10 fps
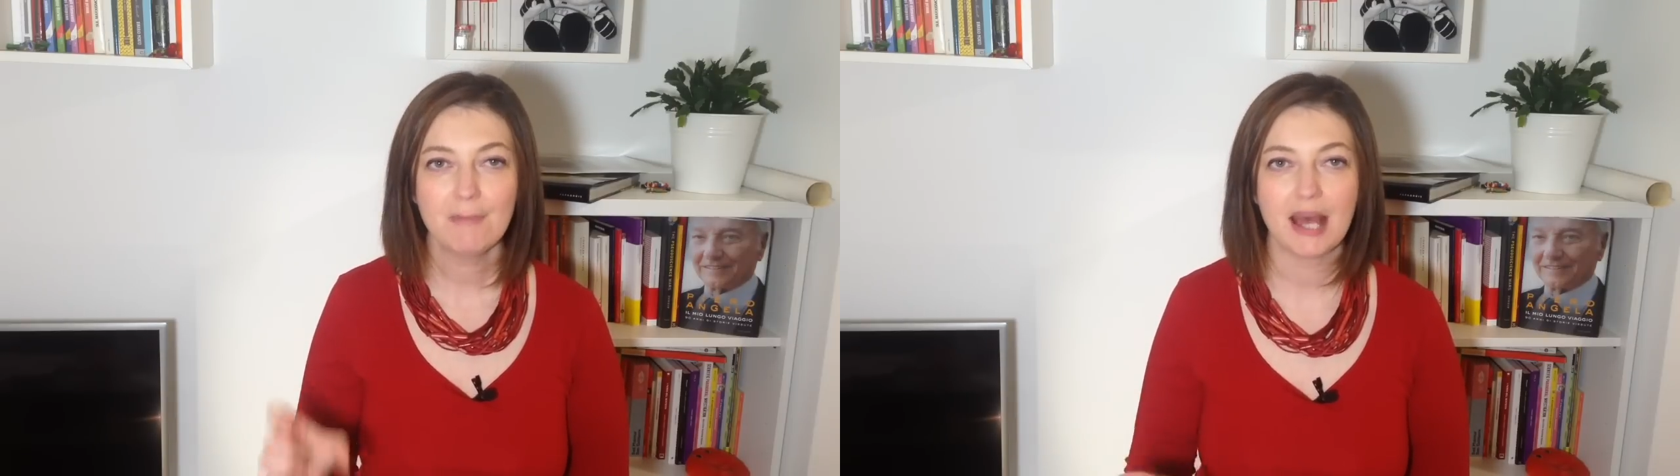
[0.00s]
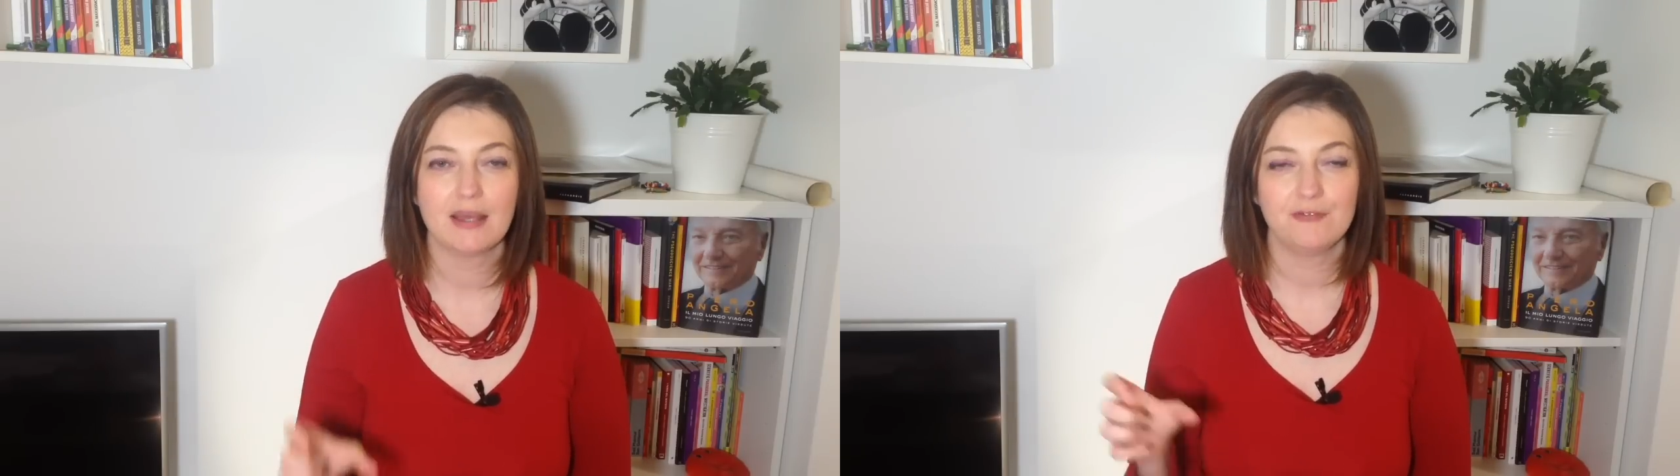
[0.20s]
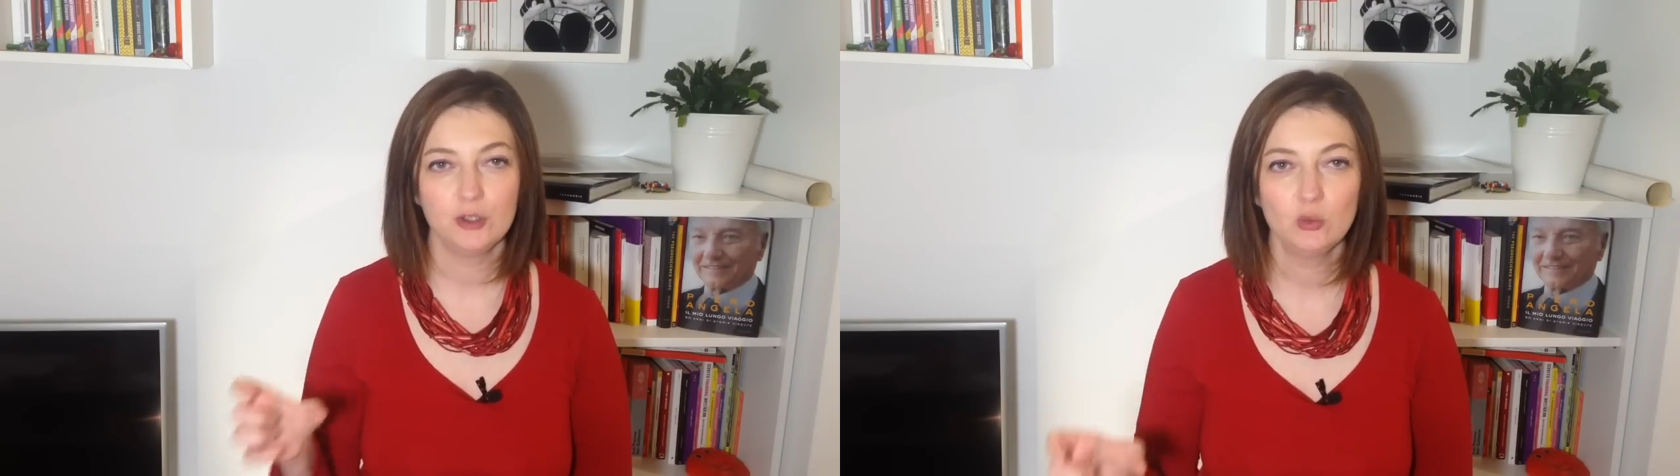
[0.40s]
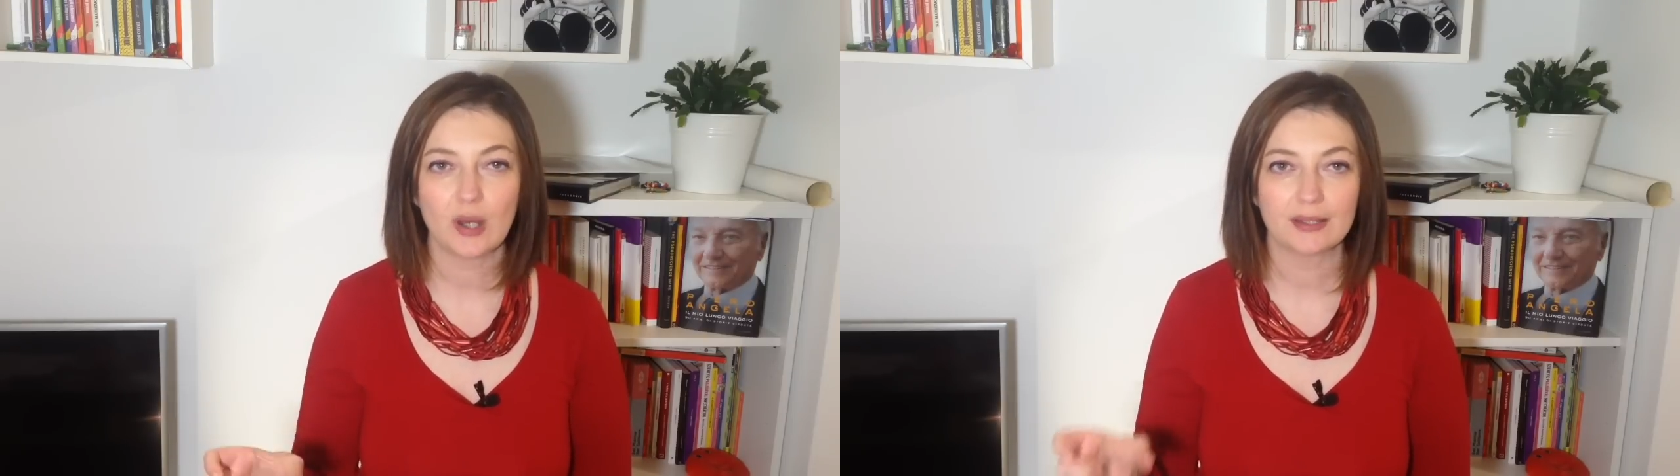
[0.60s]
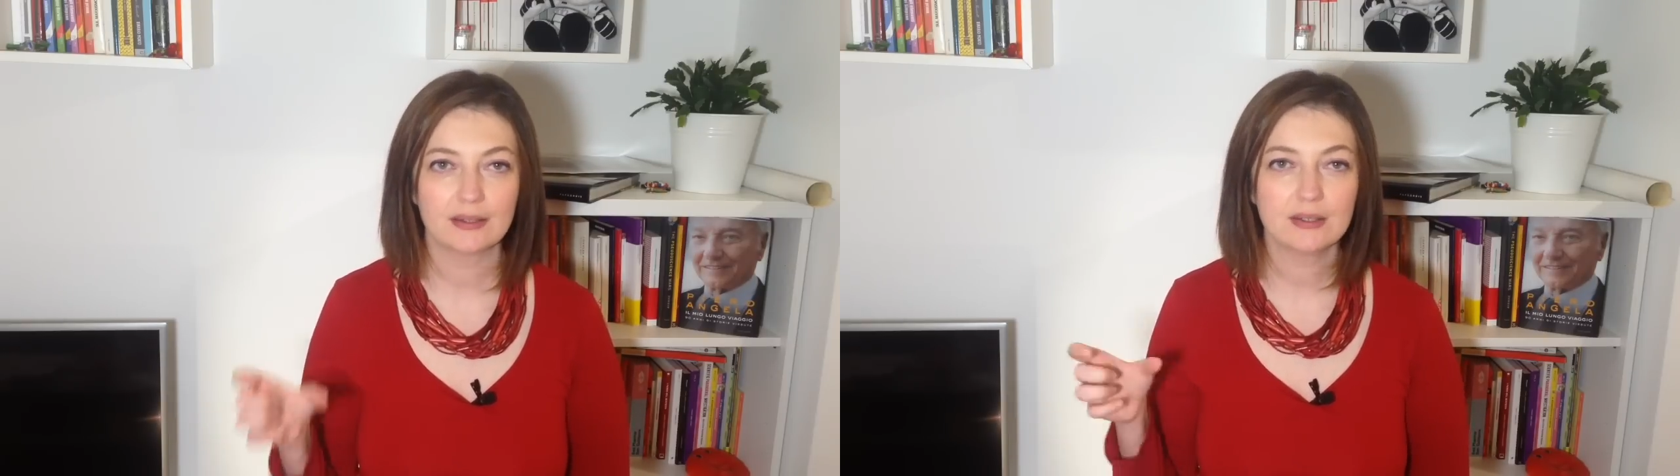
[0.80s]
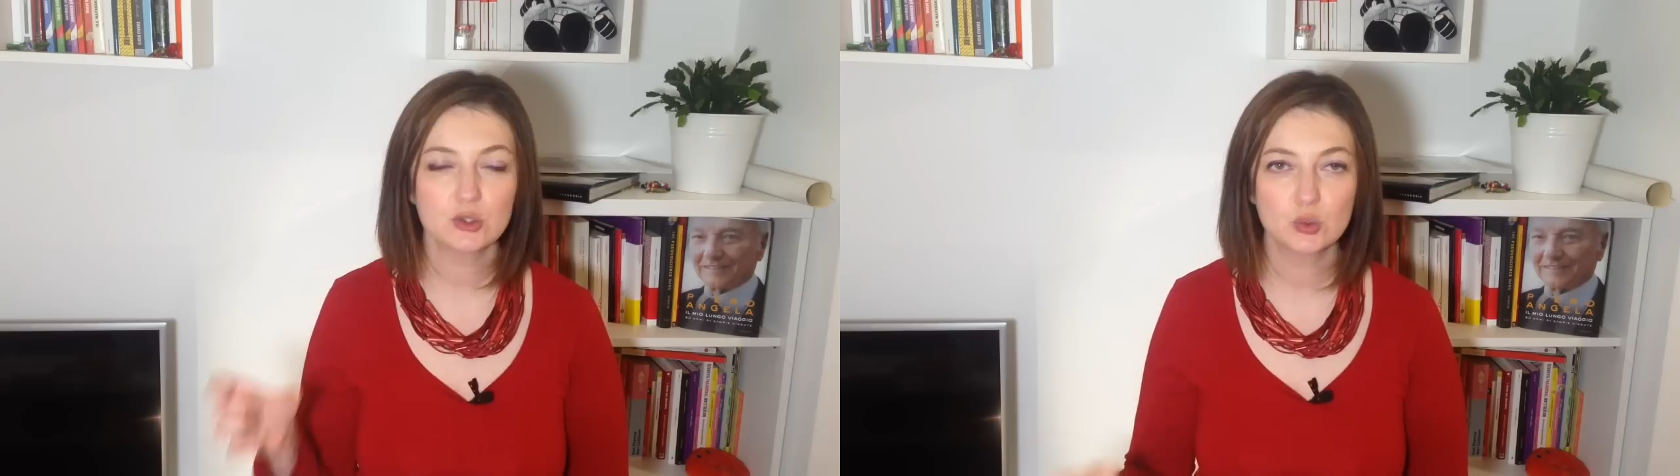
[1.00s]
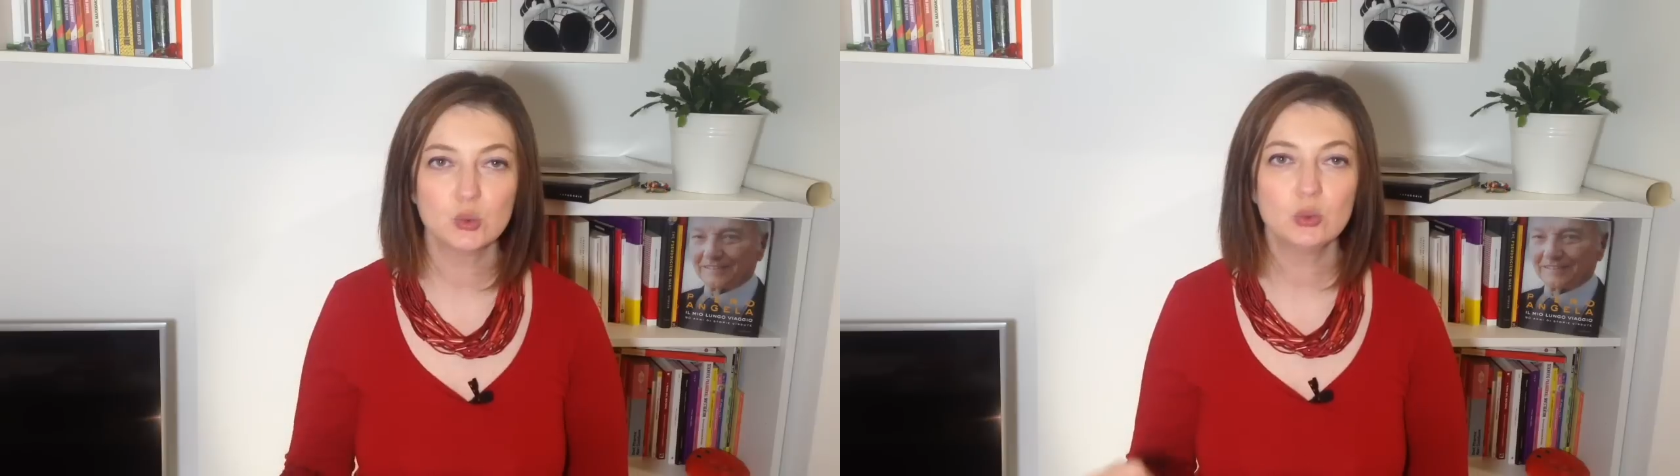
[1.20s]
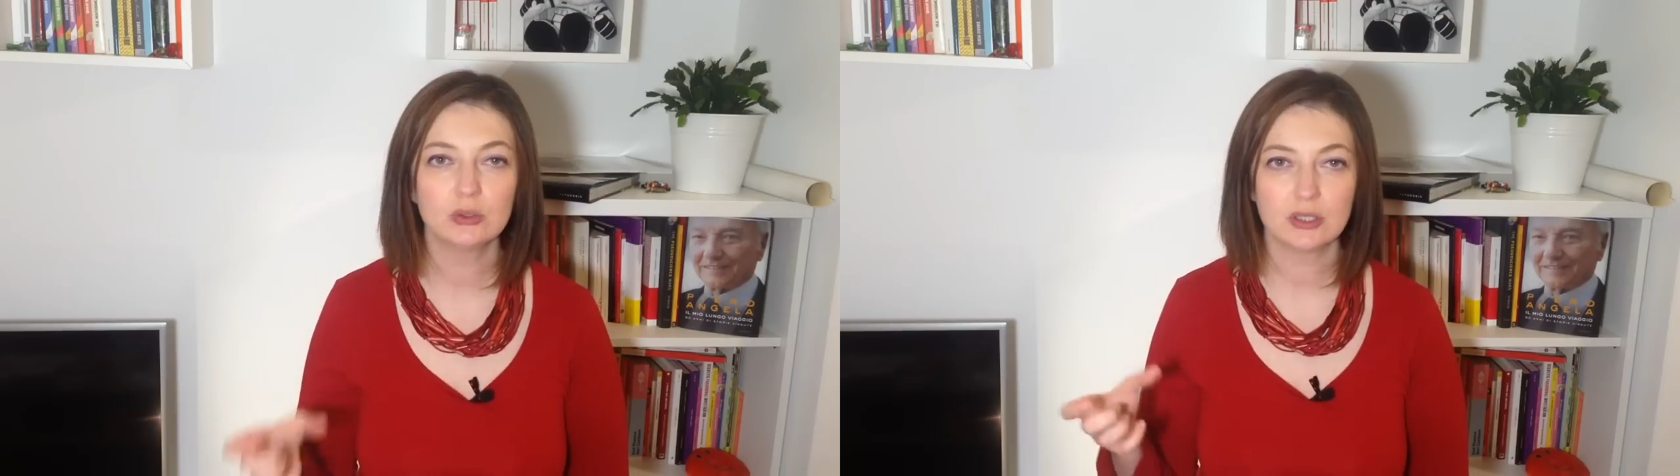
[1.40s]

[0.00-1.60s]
ma effettuata su su